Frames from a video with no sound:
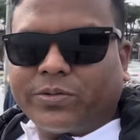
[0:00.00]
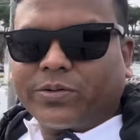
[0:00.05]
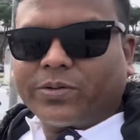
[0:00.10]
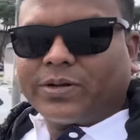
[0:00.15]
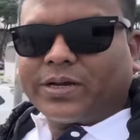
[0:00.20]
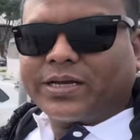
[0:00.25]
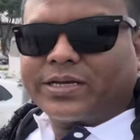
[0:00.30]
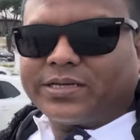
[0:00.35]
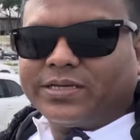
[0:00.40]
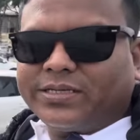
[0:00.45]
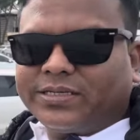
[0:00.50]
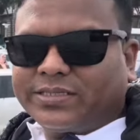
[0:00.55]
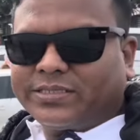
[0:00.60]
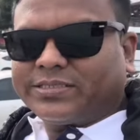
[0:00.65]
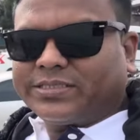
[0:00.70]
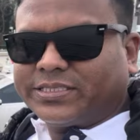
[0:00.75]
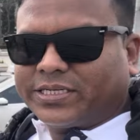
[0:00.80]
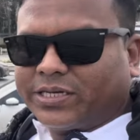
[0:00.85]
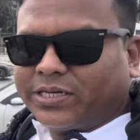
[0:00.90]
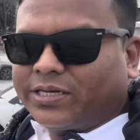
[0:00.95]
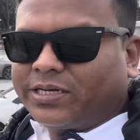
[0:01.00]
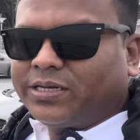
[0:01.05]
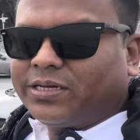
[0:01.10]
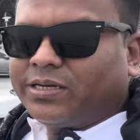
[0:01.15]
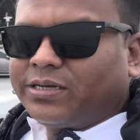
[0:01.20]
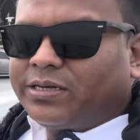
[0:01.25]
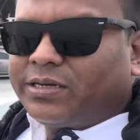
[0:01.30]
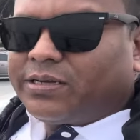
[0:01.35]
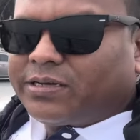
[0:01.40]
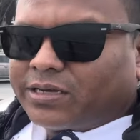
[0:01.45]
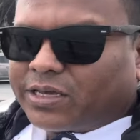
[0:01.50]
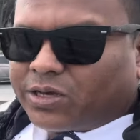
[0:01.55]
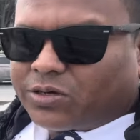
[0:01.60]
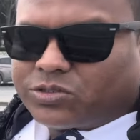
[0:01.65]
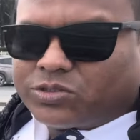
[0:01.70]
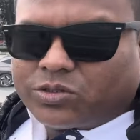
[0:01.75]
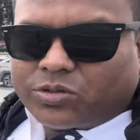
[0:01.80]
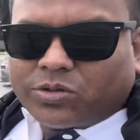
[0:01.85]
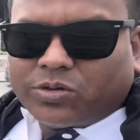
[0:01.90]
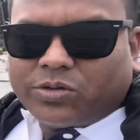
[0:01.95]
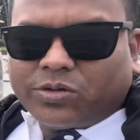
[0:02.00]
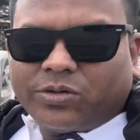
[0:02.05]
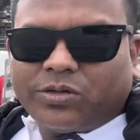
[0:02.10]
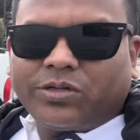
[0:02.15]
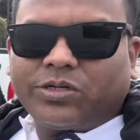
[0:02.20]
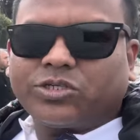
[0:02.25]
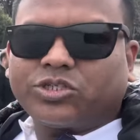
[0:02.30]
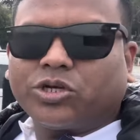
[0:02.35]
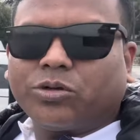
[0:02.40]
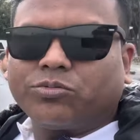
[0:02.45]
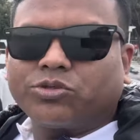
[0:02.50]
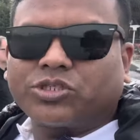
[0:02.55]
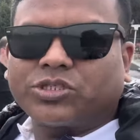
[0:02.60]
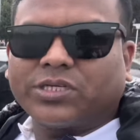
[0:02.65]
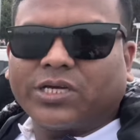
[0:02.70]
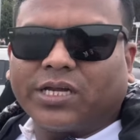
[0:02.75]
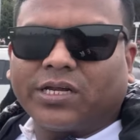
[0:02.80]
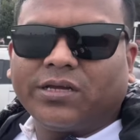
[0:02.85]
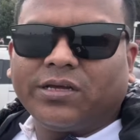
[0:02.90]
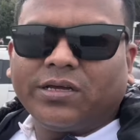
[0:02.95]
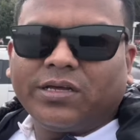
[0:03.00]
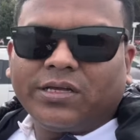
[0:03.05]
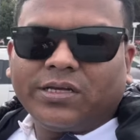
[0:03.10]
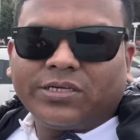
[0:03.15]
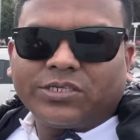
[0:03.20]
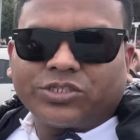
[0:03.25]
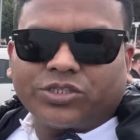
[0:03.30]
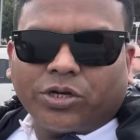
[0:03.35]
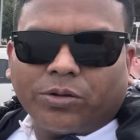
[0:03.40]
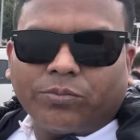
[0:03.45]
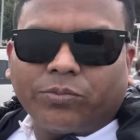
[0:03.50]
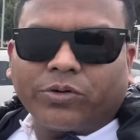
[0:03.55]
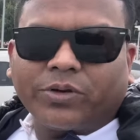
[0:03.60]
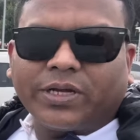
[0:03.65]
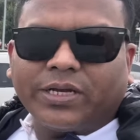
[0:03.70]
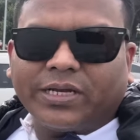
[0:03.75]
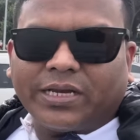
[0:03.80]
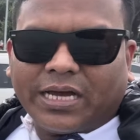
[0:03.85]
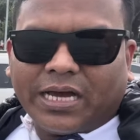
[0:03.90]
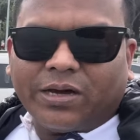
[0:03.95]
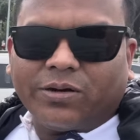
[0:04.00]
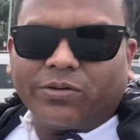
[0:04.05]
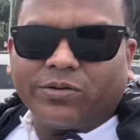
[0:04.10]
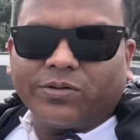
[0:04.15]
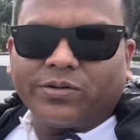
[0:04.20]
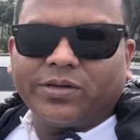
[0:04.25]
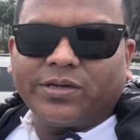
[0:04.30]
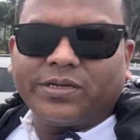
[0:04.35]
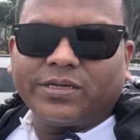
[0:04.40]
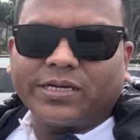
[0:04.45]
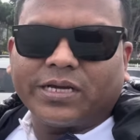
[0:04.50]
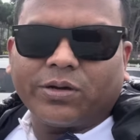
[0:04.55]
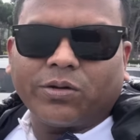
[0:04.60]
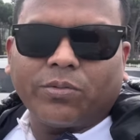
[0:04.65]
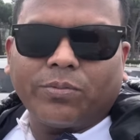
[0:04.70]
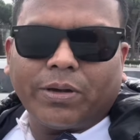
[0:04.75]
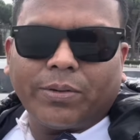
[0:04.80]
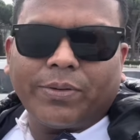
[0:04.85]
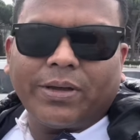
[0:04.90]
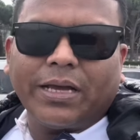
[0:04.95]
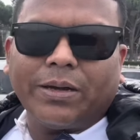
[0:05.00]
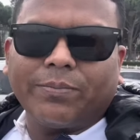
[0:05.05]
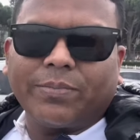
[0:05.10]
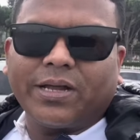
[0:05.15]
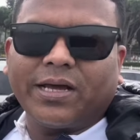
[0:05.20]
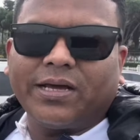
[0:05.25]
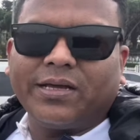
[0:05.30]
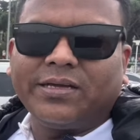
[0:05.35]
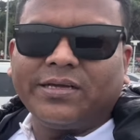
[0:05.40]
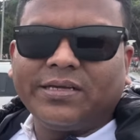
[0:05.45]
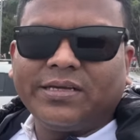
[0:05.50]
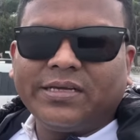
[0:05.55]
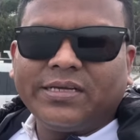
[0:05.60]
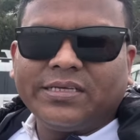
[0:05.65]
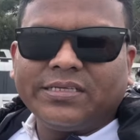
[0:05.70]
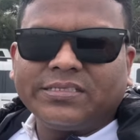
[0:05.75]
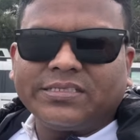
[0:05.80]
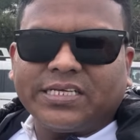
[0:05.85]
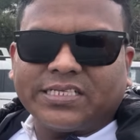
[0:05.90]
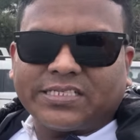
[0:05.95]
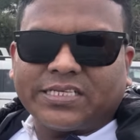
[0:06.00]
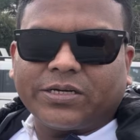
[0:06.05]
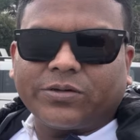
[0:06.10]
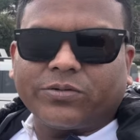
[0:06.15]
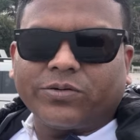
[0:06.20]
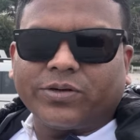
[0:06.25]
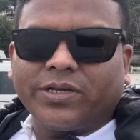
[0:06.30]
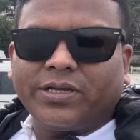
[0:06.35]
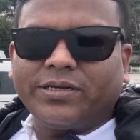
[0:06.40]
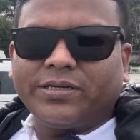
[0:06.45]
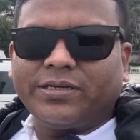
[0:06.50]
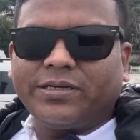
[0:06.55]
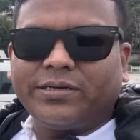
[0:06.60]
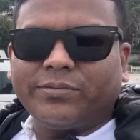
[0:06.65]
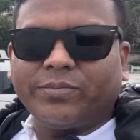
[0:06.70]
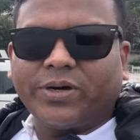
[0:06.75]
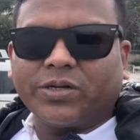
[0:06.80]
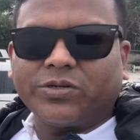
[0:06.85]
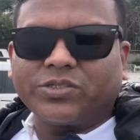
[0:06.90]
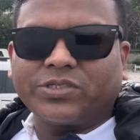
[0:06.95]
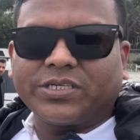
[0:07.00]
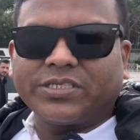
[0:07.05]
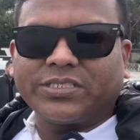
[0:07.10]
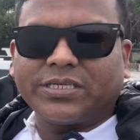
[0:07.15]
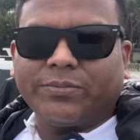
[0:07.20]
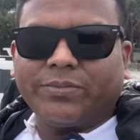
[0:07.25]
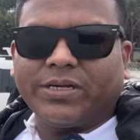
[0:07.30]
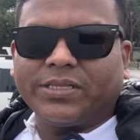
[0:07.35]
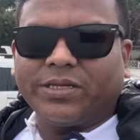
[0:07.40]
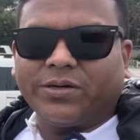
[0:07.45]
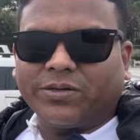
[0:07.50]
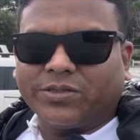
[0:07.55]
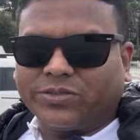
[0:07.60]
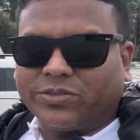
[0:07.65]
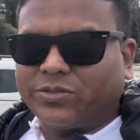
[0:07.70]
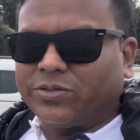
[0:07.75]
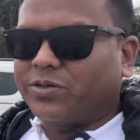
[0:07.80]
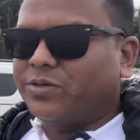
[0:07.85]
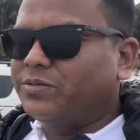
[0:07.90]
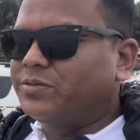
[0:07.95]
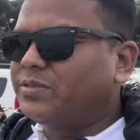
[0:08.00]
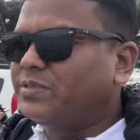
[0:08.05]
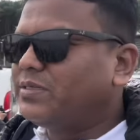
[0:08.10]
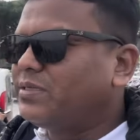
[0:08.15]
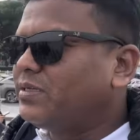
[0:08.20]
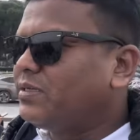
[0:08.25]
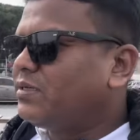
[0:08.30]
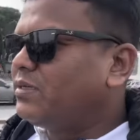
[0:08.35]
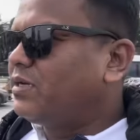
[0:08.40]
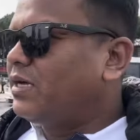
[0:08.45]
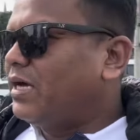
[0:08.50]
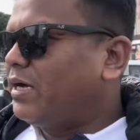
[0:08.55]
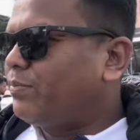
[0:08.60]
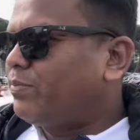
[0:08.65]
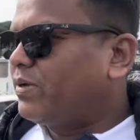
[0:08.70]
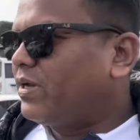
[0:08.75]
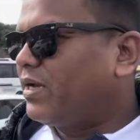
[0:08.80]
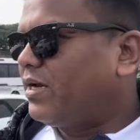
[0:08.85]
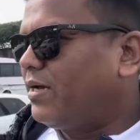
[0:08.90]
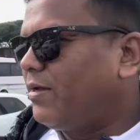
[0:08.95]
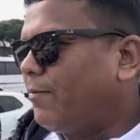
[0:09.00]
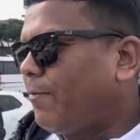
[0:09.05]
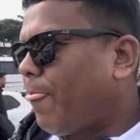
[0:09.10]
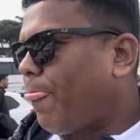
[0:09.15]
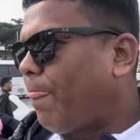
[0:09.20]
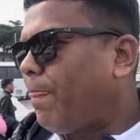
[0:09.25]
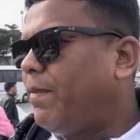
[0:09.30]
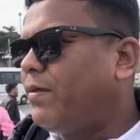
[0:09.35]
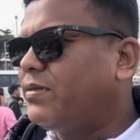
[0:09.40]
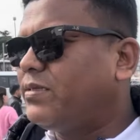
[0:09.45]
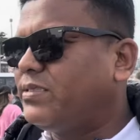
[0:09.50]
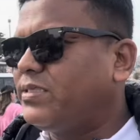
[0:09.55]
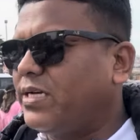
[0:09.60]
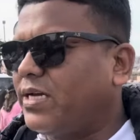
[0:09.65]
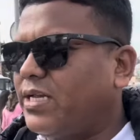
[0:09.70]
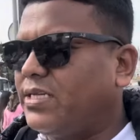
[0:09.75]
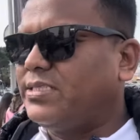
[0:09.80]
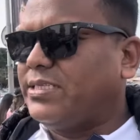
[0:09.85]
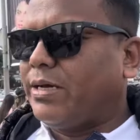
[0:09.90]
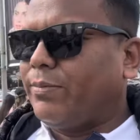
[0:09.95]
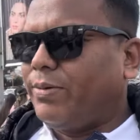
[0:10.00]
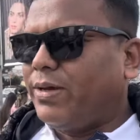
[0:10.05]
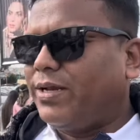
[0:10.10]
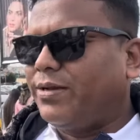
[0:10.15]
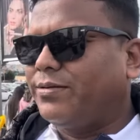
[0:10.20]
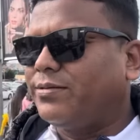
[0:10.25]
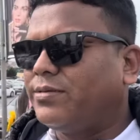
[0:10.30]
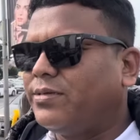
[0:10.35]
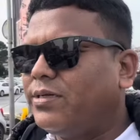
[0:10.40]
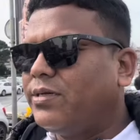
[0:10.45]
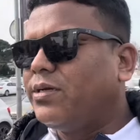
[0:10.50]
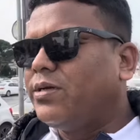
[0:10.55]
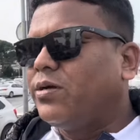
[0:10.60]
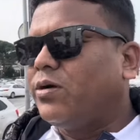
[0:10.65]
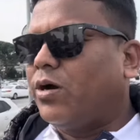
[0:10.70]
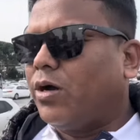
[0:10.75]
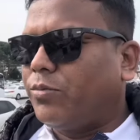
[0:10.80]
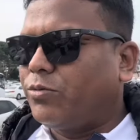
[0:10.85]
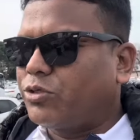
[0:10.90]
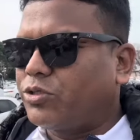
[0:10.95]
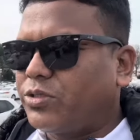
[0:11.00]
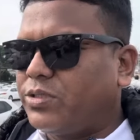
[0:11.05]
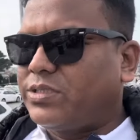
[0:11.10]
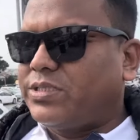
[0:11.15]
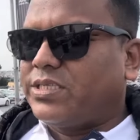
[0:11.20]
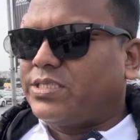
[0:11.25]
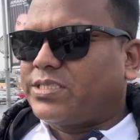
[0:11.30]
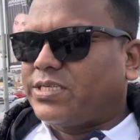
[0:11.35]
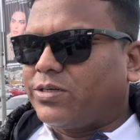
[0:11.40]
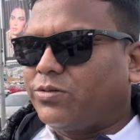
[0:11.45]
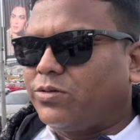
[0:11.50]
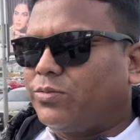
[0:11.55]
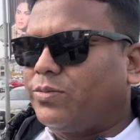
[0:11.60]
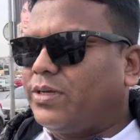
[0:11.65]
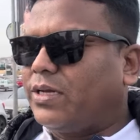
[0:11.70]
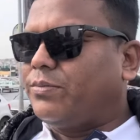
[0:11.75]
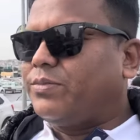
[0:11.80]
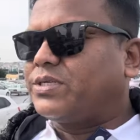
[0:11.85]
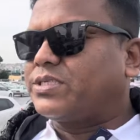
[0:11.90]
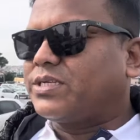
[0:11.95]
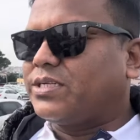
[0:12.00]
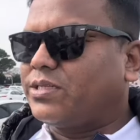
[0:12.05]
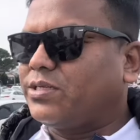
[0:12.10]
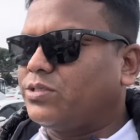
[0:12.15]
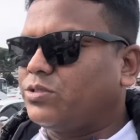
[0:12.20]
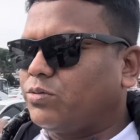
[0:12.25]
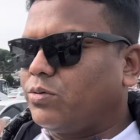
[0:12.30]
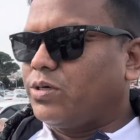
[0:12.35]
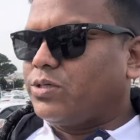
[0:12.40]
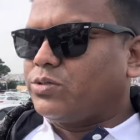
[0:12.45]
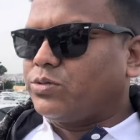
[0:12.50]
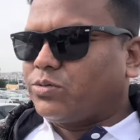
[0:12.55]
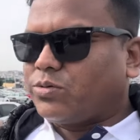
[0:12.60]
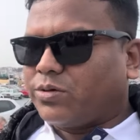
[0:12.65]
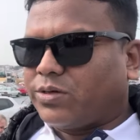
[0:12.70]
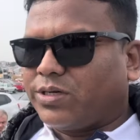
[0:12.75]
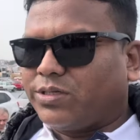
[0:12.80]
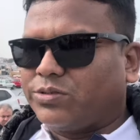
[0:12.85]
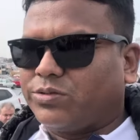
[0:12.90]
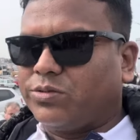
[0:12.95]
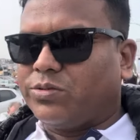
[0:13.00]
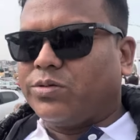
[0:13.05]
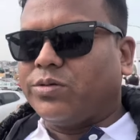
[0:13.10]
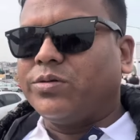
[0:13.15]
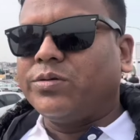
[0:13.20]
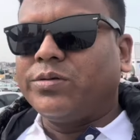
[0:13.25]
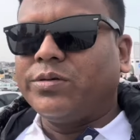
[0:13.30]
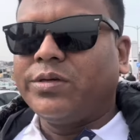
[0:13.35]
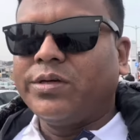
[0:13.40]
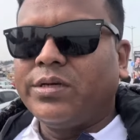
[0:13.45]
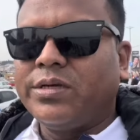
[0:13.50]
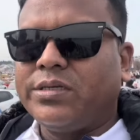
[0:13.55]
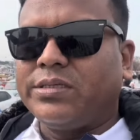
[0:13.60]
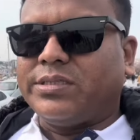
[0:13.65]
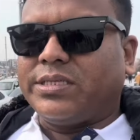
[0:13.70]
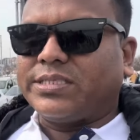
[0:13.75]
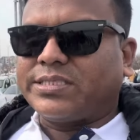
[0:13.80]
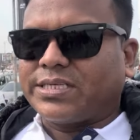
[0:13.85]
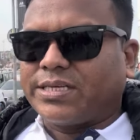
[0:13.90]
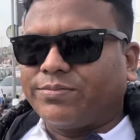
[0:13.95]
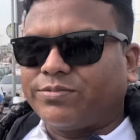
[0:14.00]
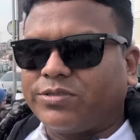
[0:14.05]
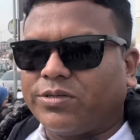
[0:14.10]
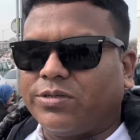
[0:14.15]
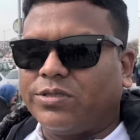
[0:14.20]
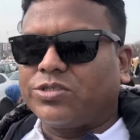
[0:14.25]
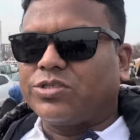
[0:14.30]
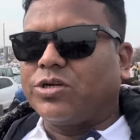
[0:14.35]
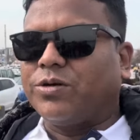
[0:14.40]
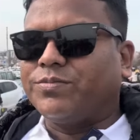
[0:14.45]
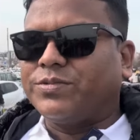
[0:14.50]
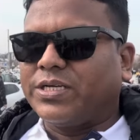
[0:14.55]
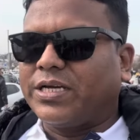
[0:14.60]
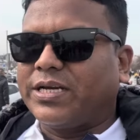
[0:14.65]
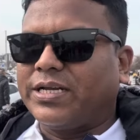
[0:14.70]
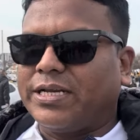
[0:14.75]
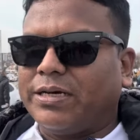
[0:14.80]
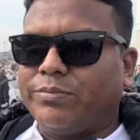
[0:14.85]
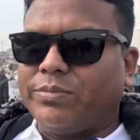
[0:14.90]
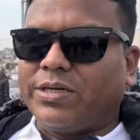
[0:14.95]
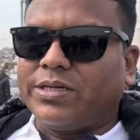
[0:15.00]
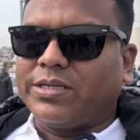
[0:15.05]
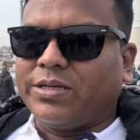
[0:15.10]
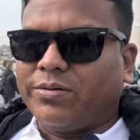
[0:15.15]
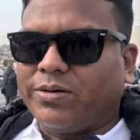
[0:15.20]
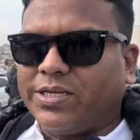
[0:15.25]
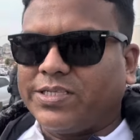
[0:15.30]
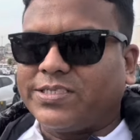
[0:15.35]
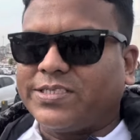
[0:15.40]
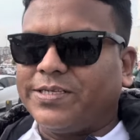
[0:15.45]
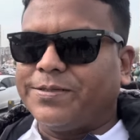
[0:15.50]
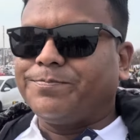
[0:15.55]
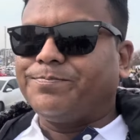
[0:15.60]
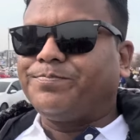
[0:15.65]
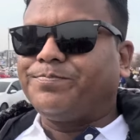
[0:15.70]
করে রাখি যে কেউ যেন সমস্যার সম্মুখীন না হন কারণ ওভাবে আমরা চেষ্টা করি মানুষকে সেবা দেওয়ার জন্য আপনারা যারা যাবেন অবশ্যই চেষ্টা করবেন আমার সাথে যোগাযোগ করার জন্য ডিসক্রিপশনে সব জায়গায় নাম্বার দেওয়া আছে